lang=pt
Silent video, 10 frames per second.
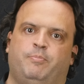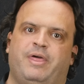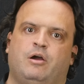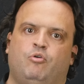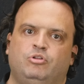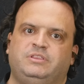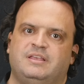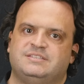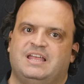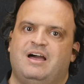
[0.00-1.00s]
para
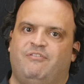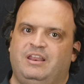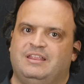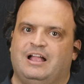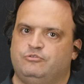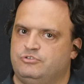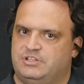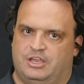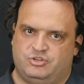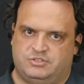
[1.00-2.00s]
contestar a validade
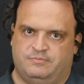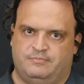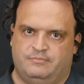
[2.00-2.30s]
dos testes.